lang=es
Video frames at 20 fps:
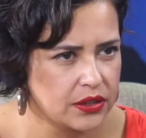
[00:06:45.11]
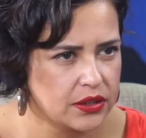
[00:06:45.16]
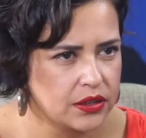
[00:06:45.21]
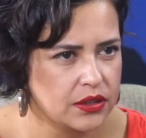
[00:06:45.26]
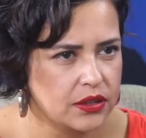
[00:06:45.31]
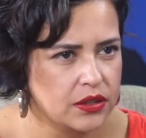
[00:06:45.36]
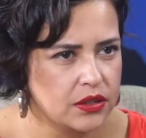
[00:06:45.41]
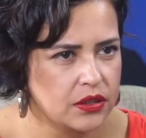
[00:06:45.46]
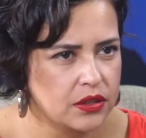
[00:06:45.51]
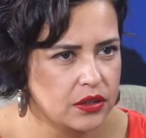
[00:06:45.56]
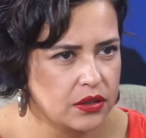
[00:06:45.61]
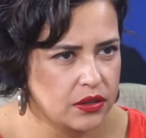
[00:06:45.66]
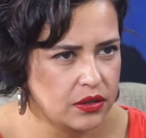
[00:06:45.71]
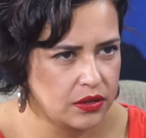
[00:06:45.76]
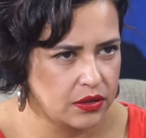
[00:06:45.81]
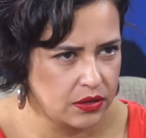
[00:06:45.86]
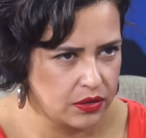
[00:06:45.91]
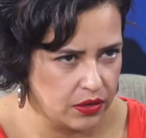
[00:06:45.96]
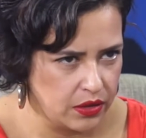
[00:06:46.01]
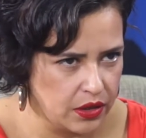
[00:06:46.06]
Únicamente
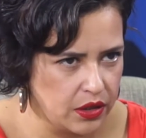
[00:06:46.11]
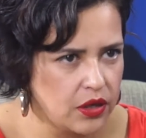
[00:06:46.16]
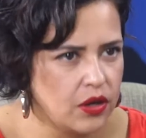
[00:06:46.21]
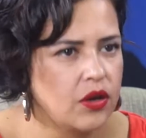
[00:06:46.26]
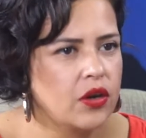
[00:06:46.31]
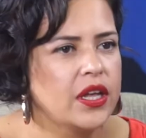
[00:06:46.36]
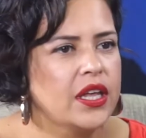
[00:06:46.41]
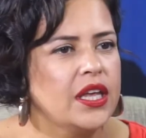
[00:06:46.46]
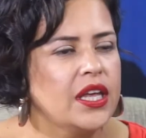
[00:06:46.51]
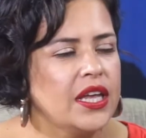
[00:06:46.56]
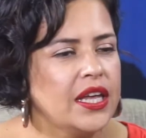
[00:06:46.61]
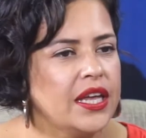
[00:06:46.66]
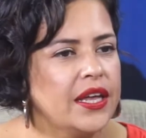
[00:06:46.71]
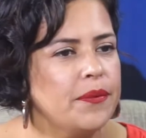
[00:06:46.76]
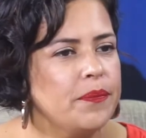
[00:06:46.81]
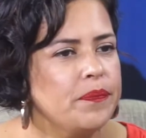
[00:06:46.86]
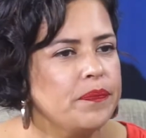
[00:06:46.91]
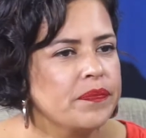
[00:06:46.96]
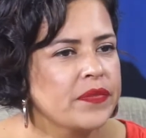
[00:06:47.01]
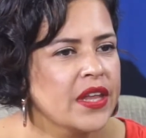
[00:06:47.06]
hombres, hombres
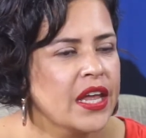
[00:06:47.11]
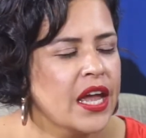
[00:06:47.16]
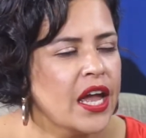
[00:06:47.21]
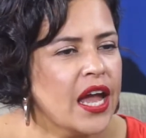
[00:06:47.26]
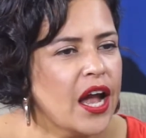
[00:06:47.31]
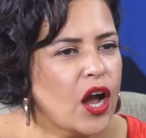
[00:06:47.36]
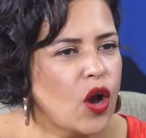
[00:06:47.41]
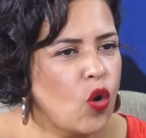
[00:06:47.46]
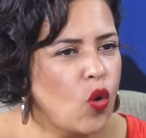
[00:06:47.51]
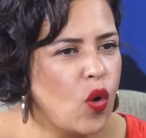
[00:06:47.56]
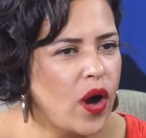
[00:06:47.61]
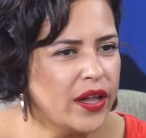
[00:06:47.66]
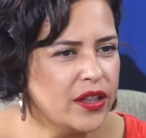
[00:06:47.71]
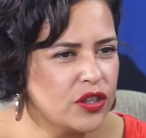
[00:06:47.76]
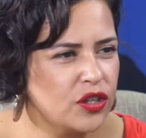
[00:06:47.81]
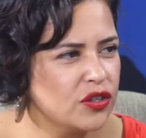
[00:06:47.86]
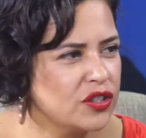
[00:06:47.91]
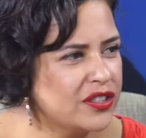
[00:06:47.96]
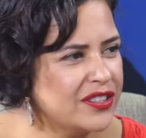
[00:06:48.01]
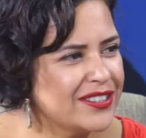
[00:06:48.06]
mayores de edad.
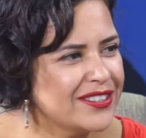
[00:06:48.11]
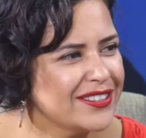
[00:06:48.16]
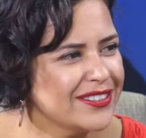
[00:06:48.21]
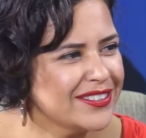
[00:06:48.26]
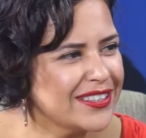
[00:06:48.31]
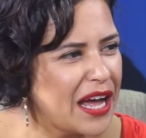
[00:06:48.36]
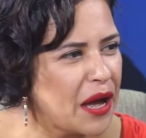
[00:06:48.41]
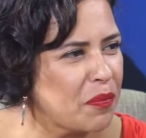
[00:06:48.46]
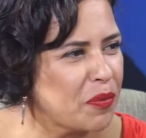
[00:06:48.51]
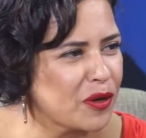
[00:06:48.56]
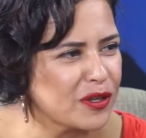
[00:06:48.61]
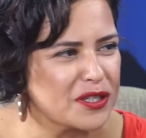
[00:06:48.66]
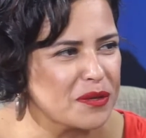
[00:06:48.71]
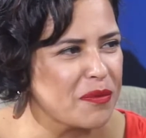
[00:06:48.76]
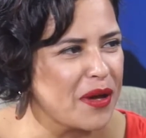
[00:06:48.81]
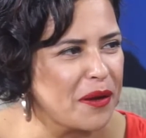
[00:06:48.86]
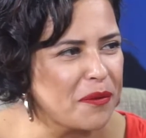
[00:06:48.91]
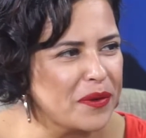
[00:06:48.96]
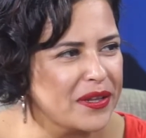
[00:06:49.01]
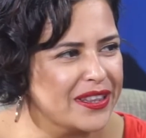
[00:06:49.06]
¿Cuántos
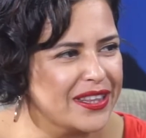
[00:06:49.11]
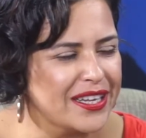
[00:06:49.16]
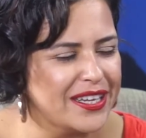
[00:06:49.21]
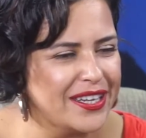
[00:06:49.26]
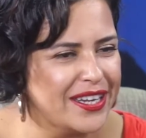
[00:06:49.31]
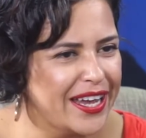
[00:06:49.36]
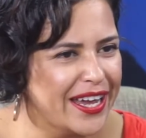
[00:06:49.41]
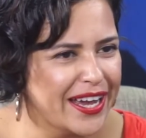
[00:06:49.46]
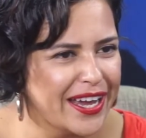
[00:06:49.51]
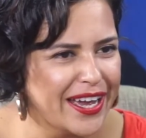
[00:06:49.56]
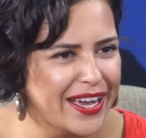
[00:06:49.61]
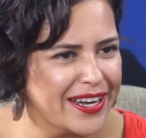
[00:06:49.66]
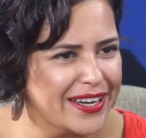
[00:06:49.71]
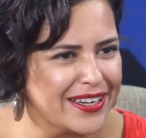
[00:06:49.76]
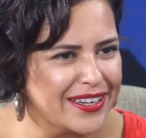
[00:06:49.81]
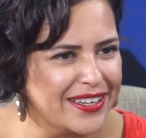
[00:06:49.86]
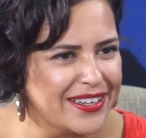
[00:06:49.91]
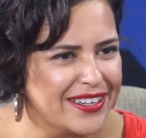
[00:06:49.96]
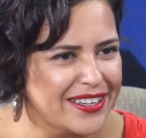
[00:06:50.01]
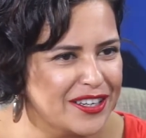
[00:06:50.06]
aproximadamente
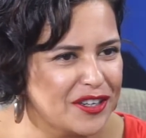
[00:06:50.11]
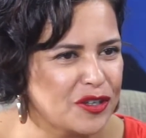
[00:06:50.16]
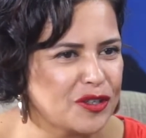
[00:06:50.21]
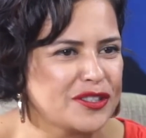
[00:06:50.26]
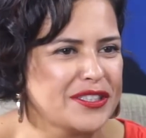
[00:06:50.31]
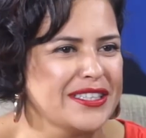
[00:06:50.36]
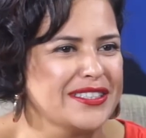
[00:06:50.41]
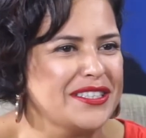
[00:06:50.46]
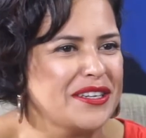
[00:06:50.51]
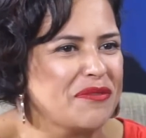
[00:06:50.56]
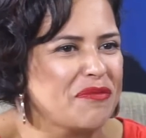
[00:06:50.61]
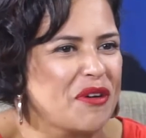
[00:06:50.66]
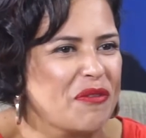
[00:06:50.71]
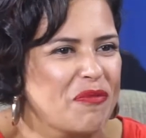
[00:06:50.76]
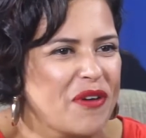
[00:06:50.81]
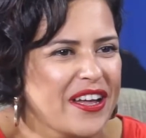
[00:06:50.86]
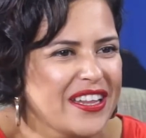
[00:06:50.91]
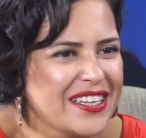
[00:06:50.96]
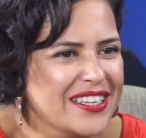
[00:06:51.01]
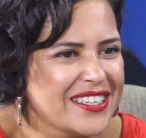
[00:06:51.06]
llegan, no sé si me
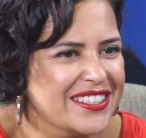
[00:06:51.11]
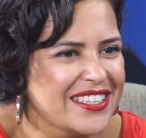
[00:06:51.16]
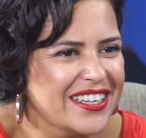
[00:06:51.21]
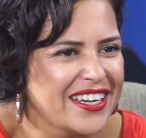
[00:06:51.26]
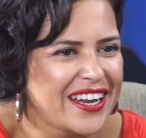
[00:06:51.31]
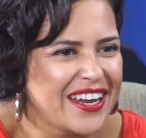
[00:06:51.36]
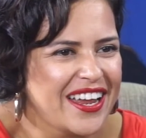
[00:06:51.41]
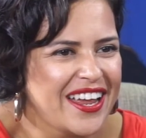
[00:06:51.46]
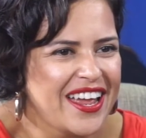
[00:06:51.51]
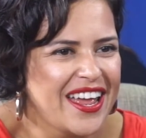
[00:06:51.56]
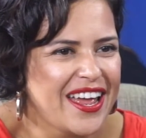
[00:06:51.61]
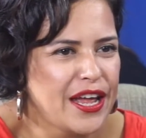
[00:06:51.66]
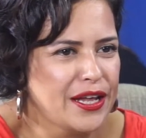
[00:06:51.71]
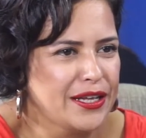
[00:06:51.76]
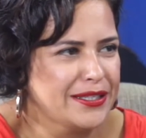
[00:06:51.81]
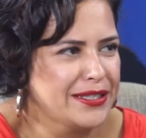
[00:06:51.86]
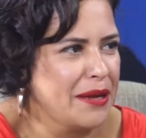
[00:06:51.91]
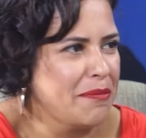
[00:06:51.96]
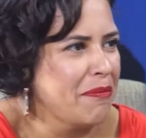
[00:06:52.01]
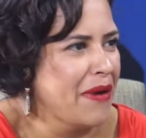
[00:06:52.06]
pueden decir
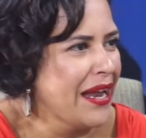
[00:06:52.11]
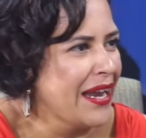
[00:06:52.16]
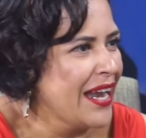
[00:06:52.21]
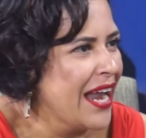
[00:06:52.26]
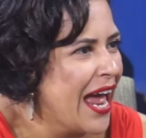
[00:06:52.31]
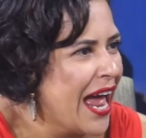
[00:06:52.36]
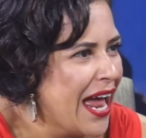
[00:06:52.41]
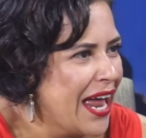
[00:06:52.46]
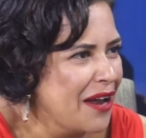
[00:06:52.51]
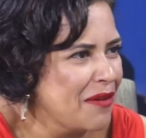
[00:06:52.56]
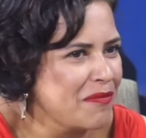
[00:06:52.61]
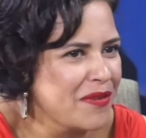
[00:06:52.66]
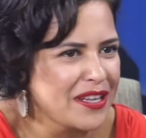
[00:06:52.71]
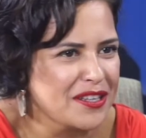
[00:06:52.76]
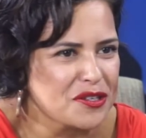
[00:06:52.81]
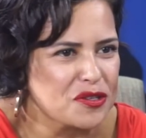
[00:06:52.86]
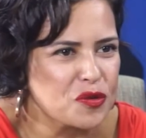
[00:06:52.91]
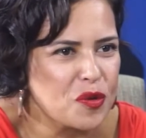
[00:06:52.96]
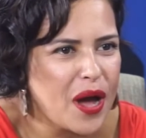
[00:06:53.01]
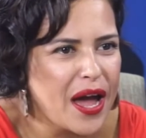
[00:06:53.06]
semanal,
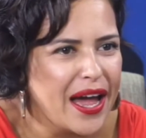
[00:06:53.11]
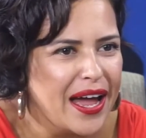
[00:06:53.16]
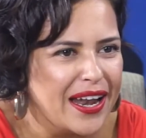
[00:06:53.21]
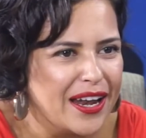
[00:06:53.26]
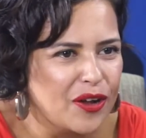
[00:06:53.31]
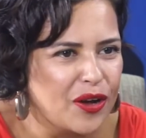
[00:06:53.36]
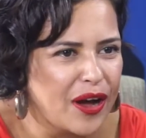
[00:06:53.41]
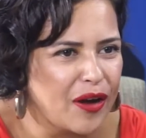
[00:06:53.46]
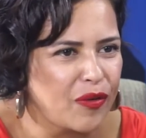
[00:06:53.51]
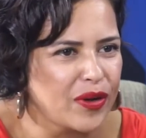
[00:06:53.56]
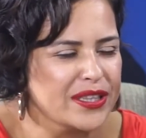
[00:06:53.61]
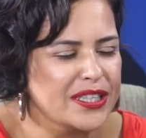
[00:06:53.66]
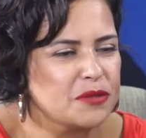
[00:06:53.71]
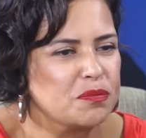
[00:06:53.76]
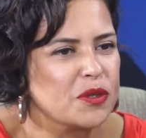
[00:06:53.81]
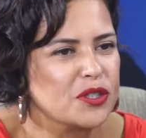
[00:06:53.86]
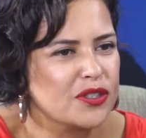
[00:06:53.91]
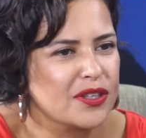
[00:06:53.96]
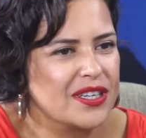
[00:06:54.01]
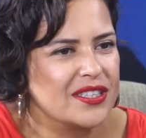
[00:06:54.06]
mensual o a cuántas
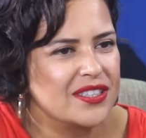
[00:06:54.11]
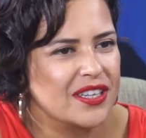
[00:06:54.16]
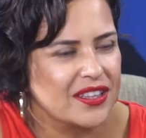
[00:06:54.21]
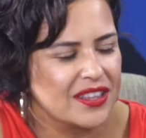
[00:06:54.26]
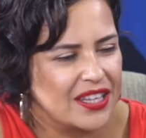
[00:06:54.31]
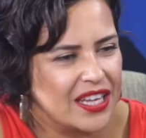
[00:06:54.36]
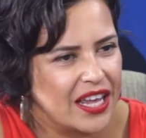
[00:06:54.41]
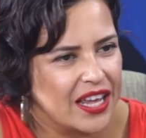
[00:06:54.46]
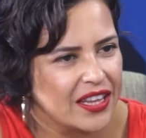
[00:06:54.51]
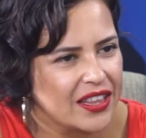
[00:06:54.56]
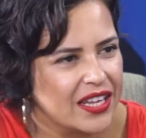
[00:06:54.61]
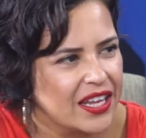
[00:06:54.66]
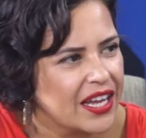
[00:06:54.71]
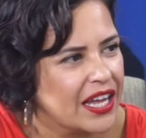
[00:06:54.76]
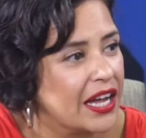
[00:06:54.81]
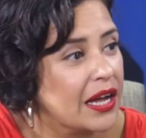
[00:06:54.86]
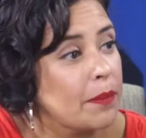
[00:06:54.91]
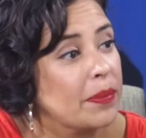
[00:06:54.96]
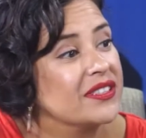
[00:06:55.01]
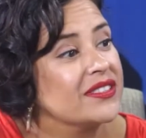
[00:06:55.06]
personas atienden,
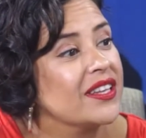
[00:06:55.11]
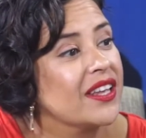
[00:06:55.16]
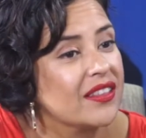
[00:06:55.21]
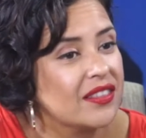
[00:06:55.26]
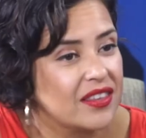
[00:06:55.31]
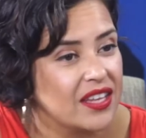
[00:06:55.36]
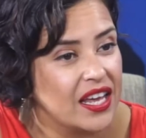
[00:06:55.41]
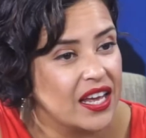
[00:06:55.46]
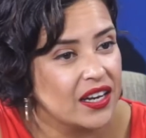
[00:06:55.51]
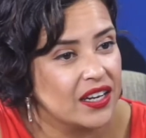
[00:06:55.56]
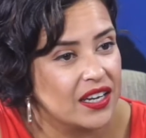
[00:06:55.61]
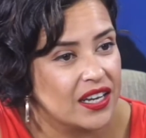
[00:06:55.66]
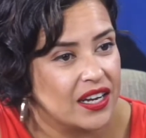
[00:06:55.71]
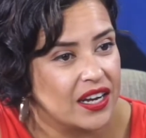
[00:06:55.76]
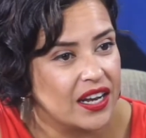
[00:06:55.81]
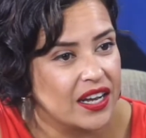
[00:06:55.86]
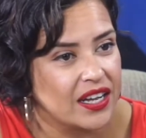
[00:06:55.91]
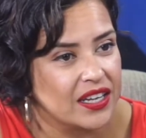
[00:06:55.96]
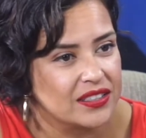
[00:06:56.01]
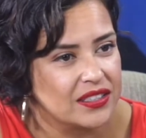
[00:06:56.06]
qué capacidad tiene
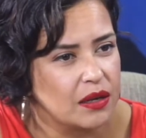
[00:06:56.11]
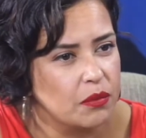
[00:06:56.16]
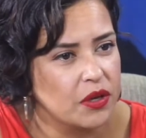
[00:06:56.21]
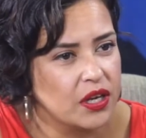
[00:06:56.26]
la casa del